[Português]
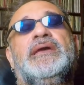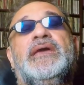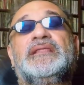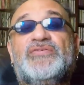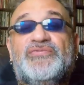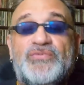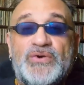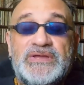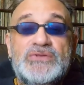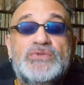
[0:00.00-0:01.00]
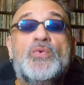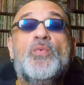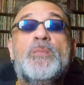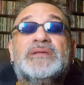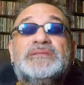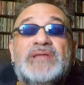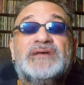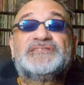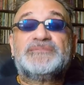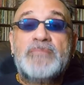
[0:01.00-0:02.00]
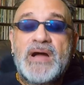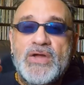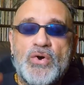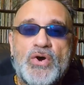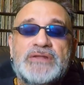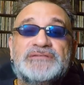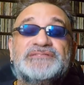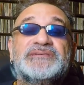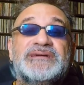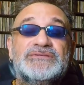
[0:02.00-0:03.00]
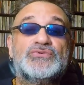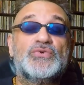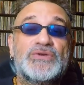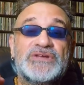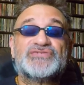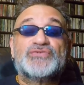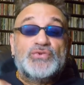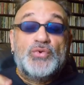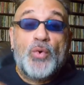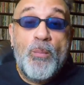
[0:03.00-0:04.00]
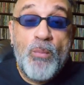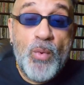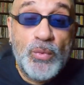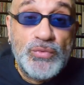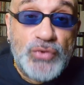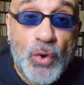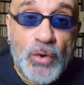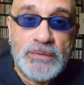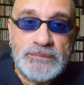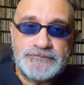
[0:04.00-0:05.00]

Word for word: ela foi uma das maiores cantoras do mundo.